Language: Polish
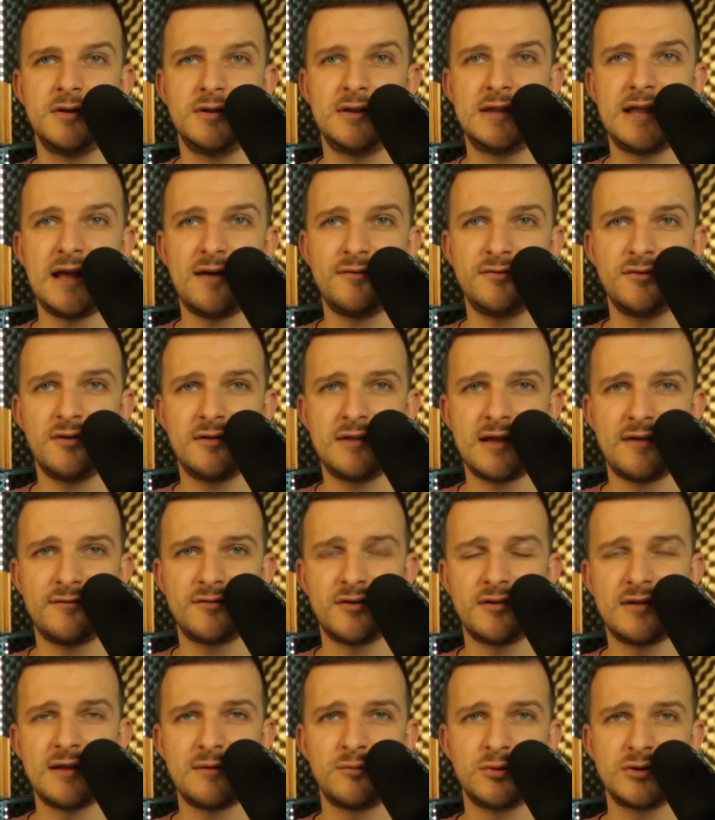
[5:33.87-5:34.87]
Dawno,
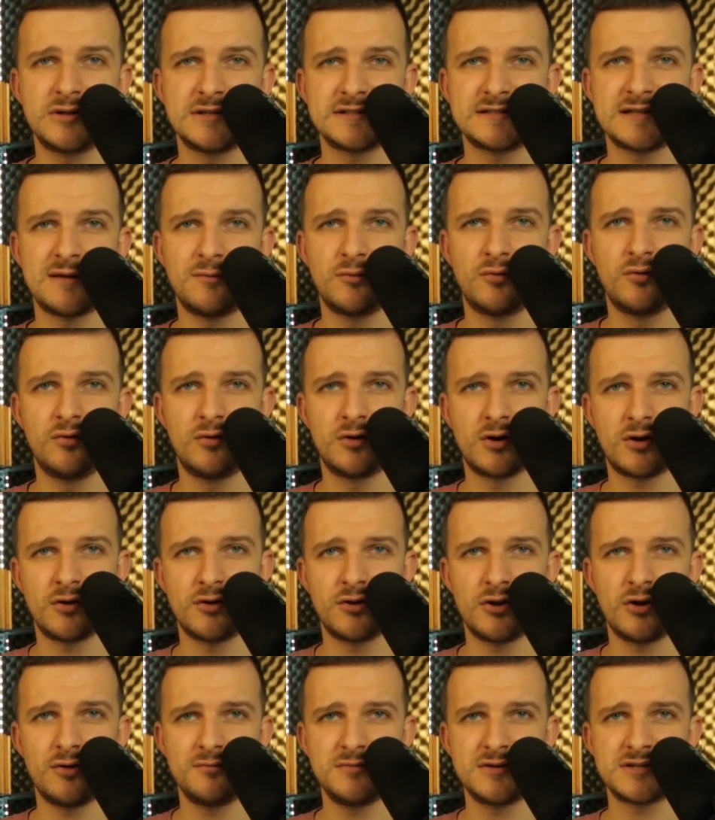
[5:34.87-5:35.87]
dawno temu na Zamku
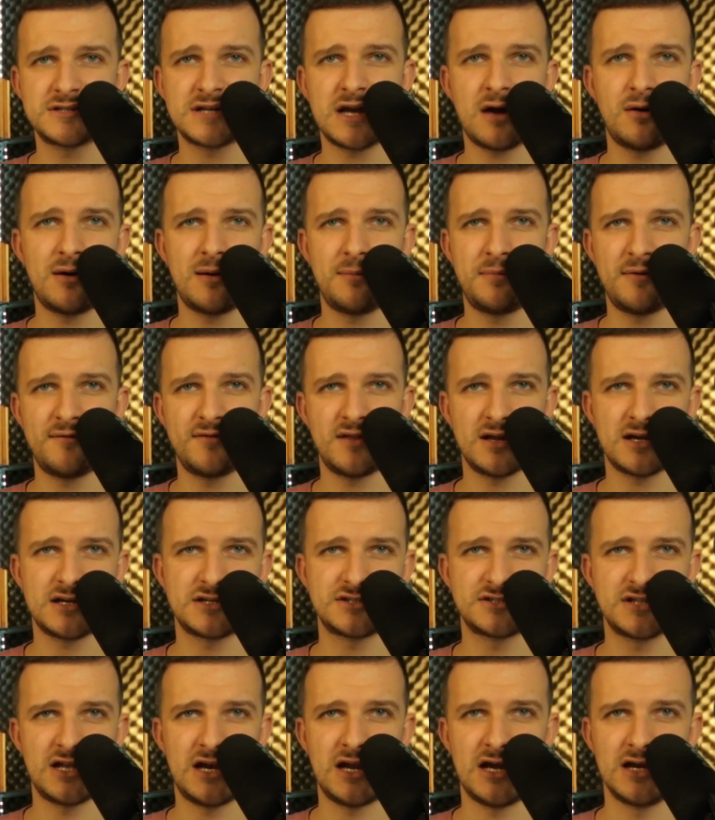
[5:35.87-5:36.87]
Grodno mieszkała pewna
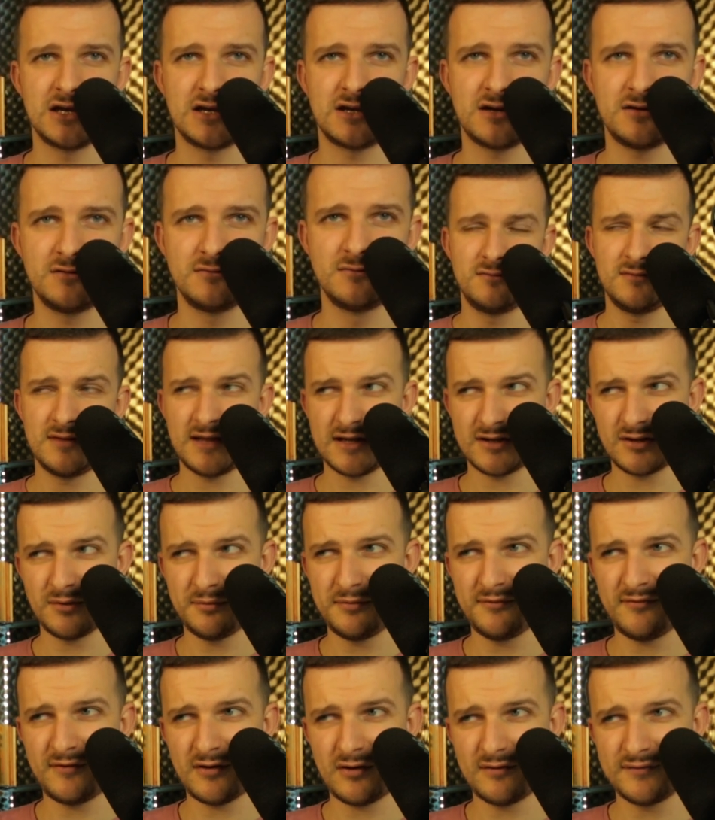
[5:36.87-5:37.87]
kasztelanka. Tak to
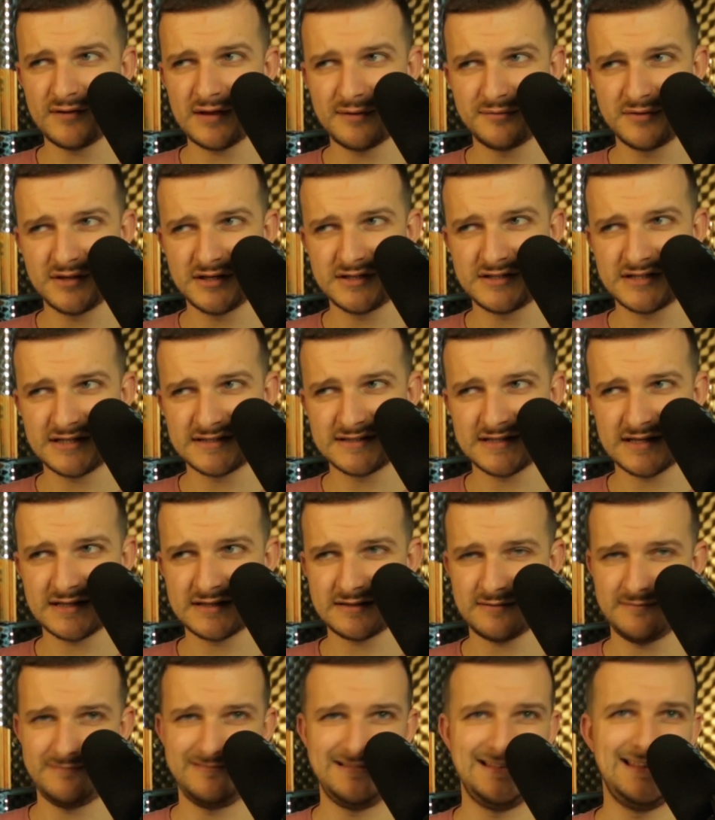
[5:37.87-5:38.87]
bywało w tamtych
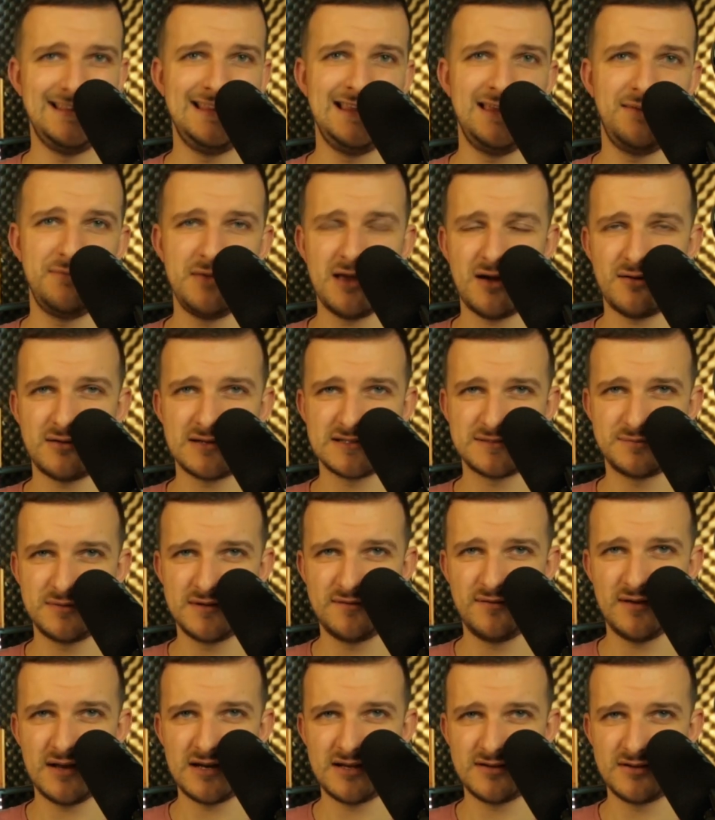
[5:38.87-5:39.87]
czasach, nie miała
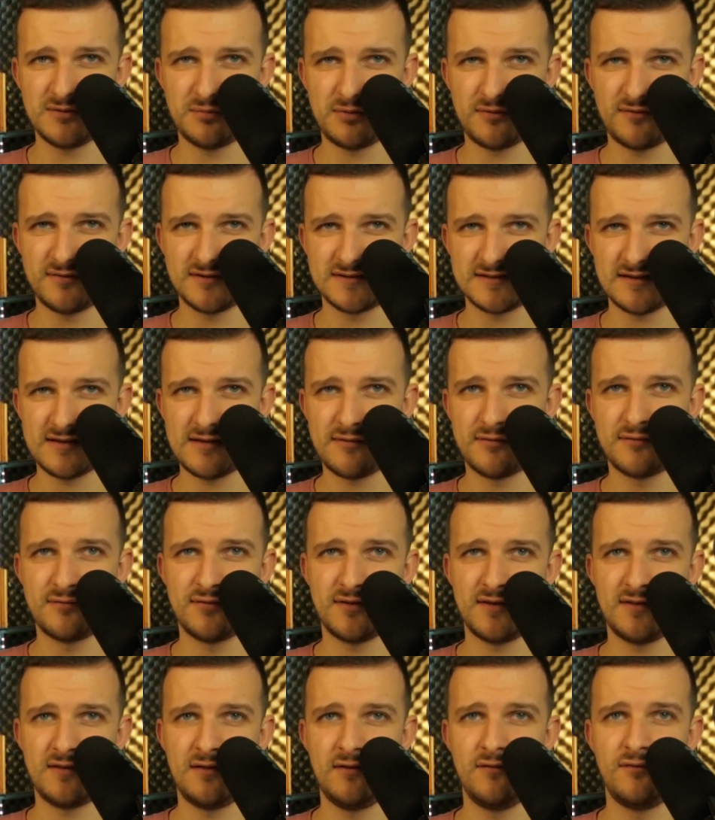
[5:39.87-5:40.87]
zbyt wiele do powiedzenia w
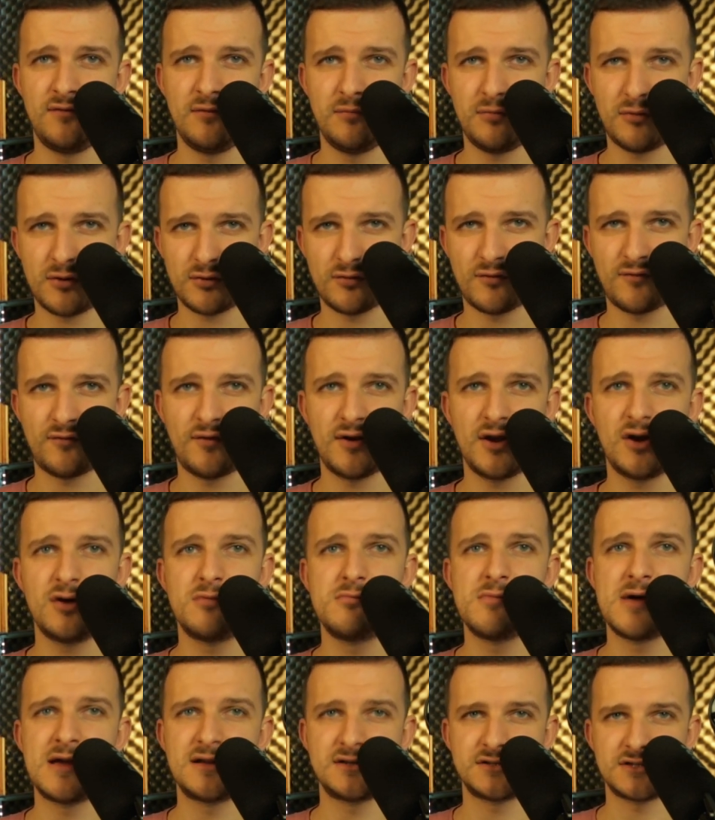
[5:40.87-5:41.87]
kwestii wyboru
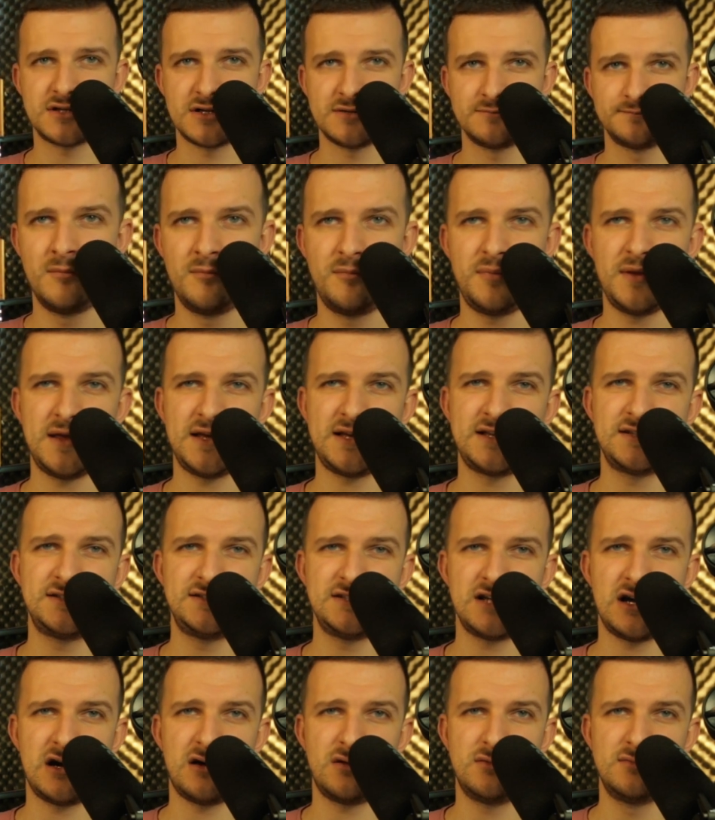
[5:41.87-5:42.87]
swojego męża. Pech
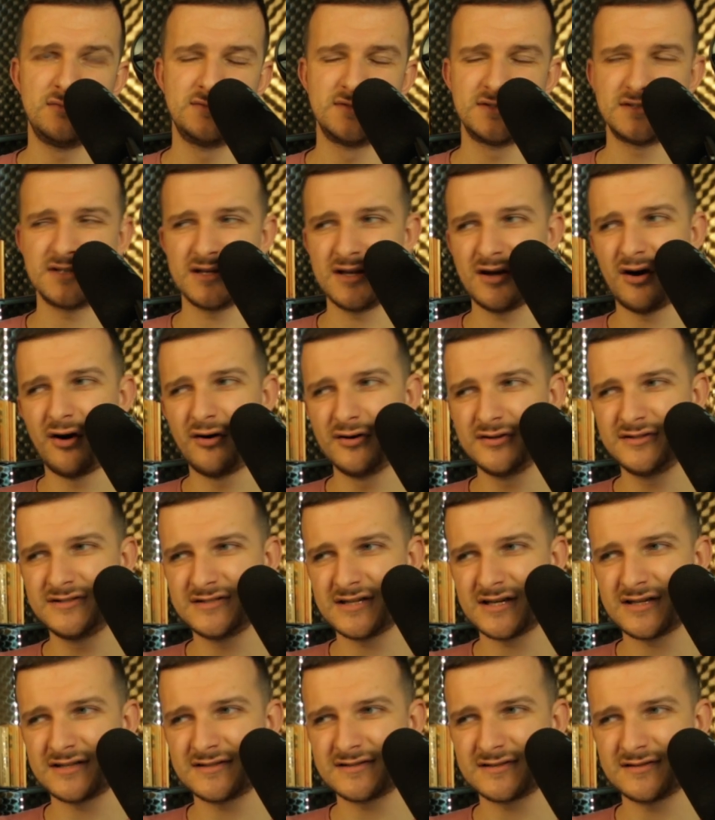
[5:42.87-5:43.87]
chciał, że jej
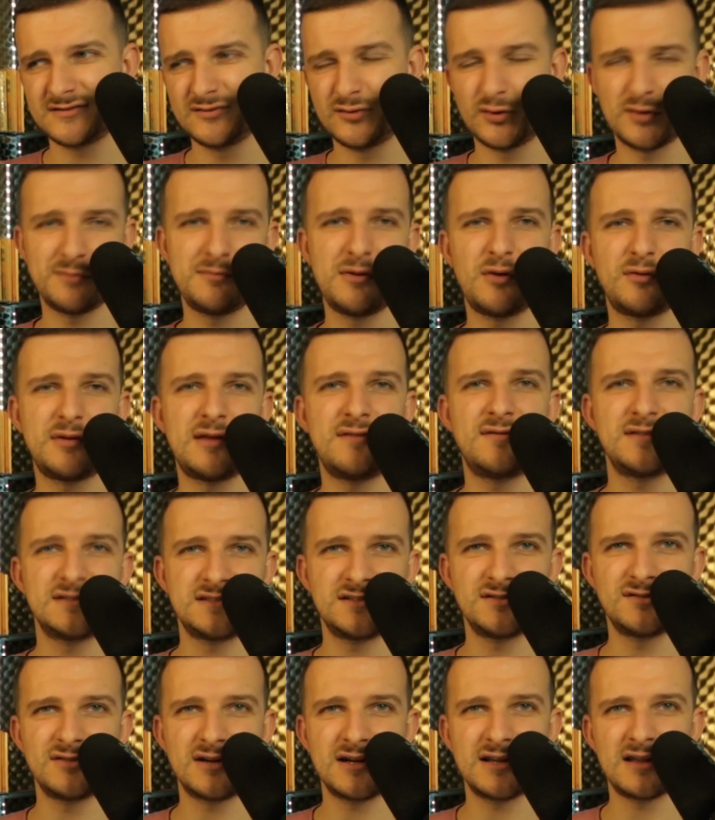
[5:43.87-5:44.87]
ojciec, który miał
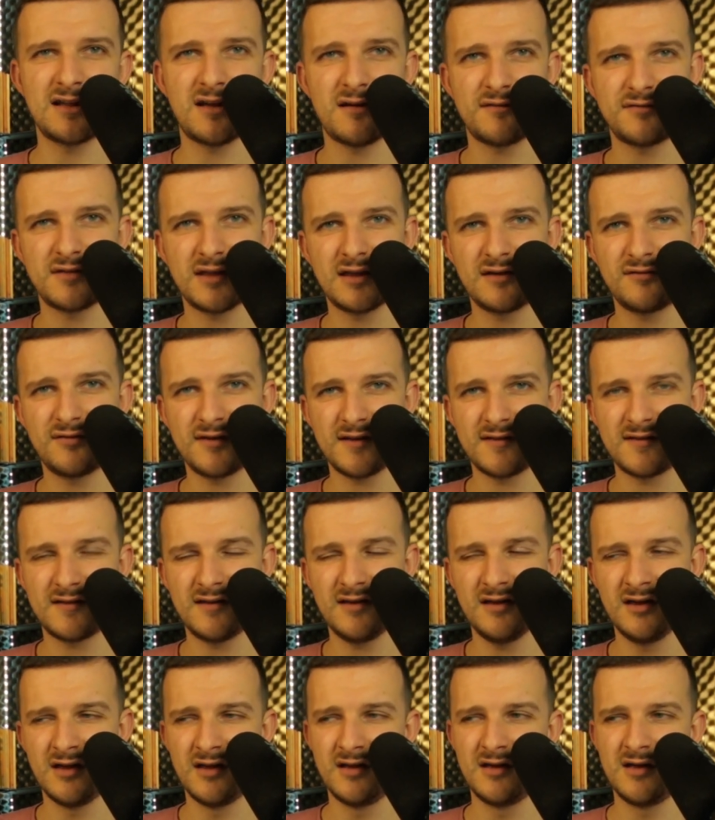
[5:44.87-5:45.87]
najwięcej do gadania w tej
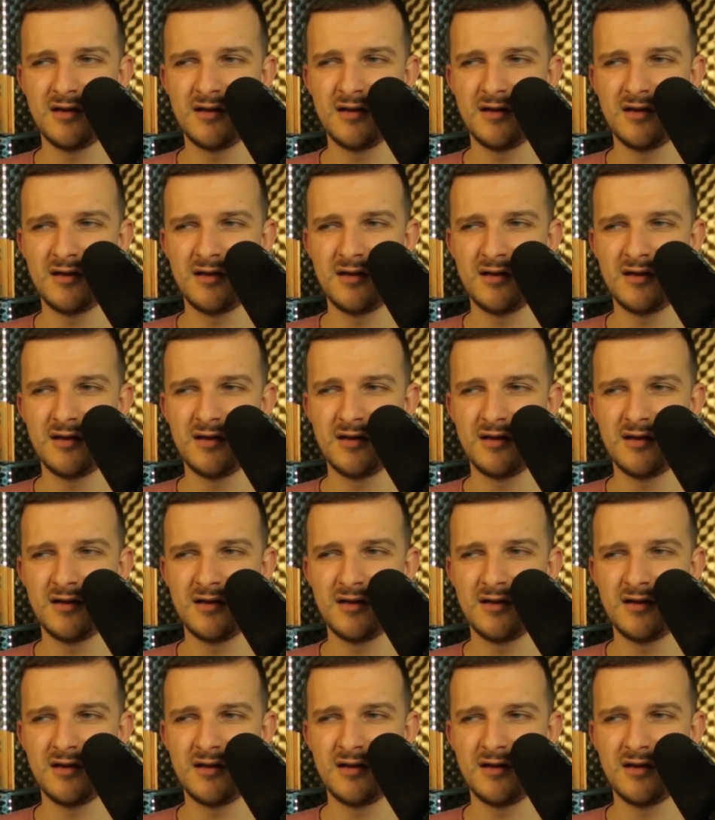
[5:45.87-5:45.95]
kwestii,